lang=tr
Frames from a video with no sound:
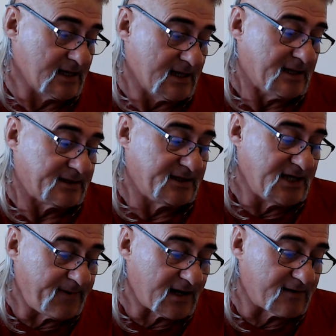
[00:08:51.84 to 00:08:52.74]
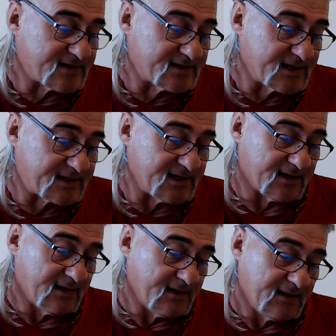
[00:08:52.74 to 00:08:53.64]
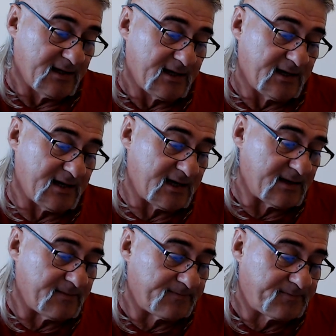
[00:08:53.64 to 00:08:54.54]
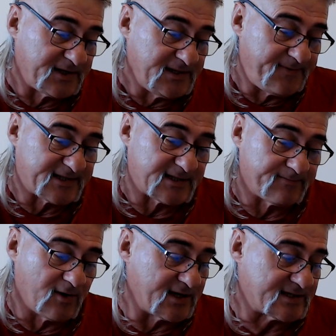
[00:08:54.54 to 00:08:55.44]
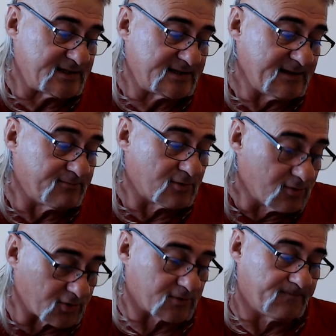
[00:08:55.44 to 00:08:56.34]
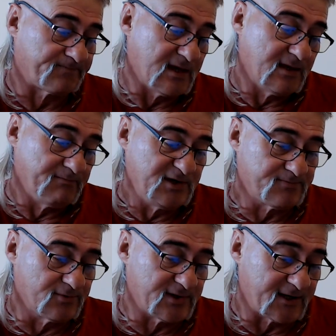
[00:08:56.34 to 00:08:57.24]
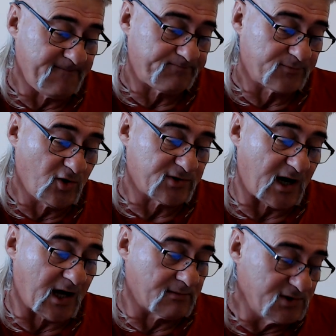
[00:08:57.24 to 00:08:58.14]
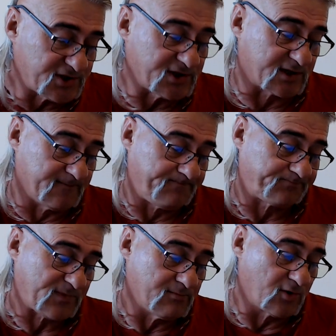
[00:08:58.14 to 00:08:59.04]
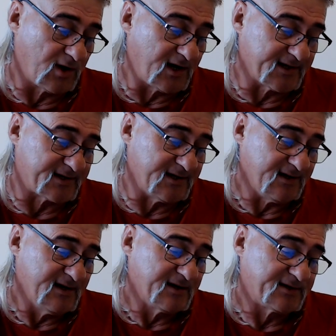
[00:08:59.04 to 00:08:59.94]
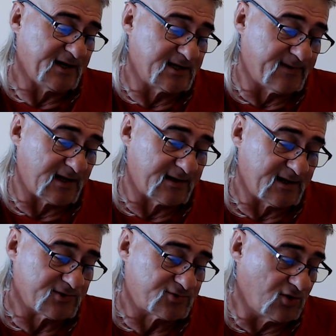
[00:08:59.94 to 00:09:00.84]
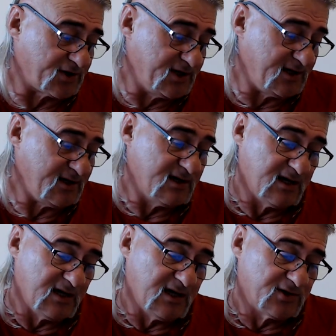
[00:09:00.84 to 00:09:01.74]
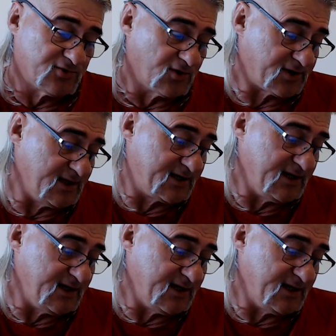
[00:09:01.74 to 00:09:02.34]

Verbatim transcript: Dinyeper Havzası'ndaki e, Pripet bölgesinde bulunur. Biz bunları not almıştık. Buralardaki kehribarlara çok iyi, çok ilgi ve